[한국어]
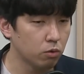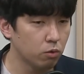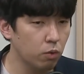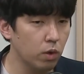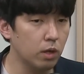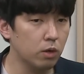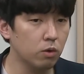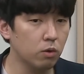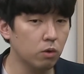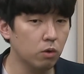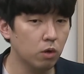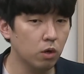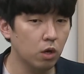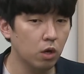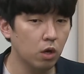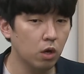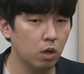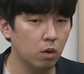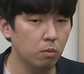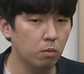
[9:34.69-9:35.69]
의외로
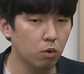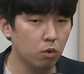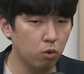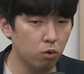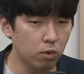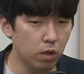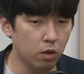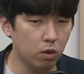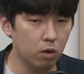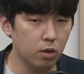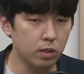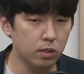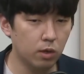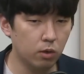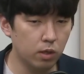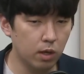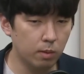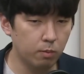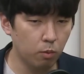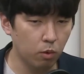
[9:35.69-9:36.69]
뭐 코로나
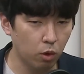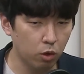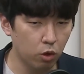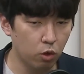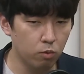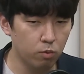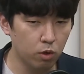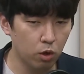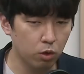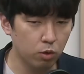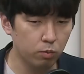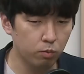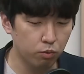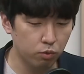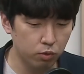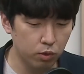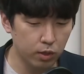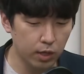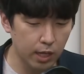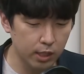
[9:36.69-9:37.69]
걸리거나 뭐 어려움을 겪은
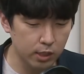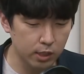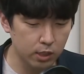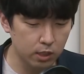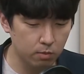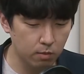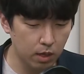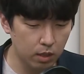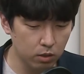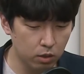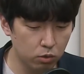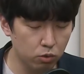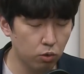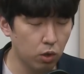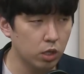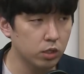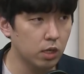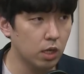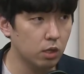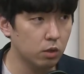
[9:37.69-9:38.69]
분들 계시지만 그래도
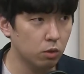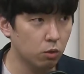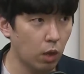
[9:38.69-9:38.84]
굉장히